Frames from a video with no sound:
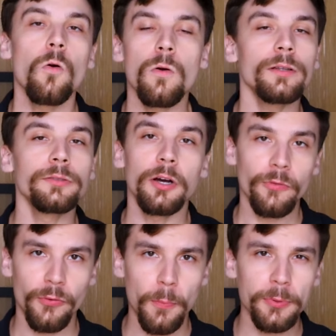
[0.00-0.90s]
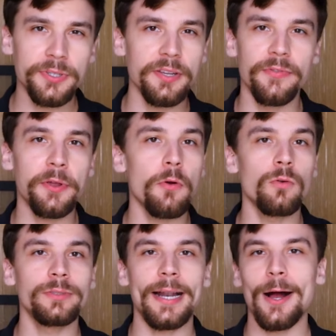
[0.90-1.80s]
Ou quando não for possível
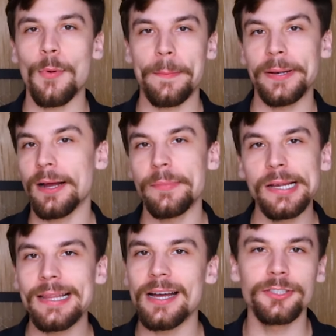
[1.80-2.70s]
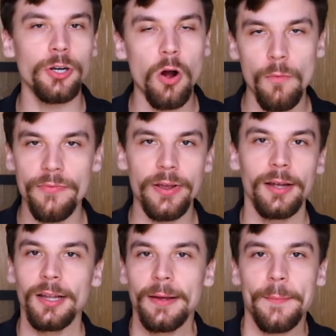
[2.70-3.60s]
encontrar uma aplicabilidade
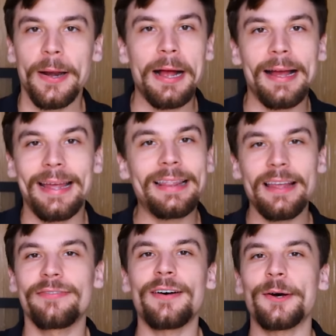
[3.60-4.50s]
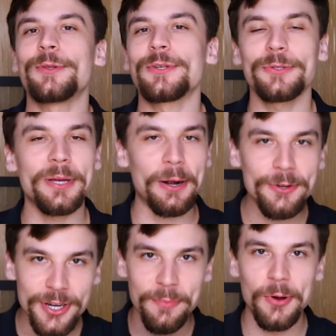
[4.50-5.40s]
óbvia para elevar o nosso grau
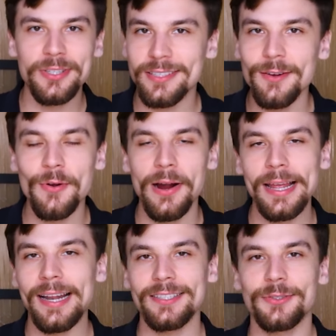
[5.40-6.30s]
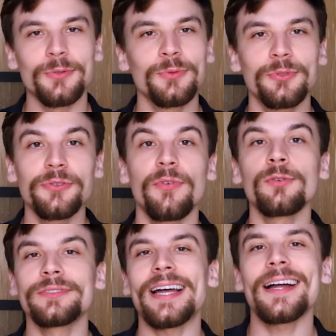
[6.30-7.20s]
de emoção com aquele assunto, de
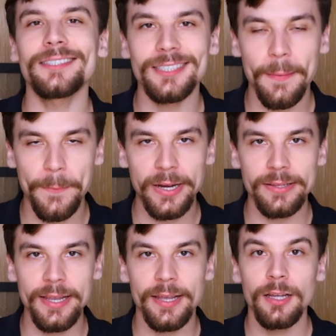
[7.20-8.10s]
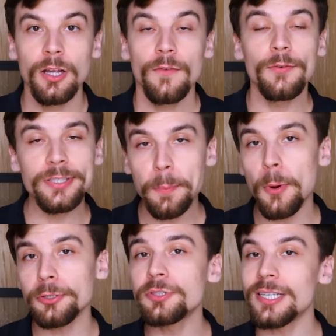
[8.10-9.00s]
vontade de aprender, você
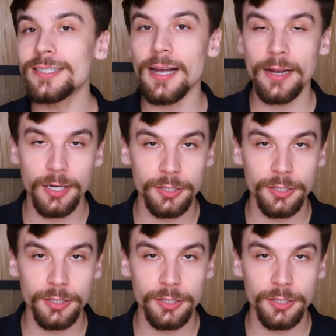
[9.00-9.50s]
pode utilizar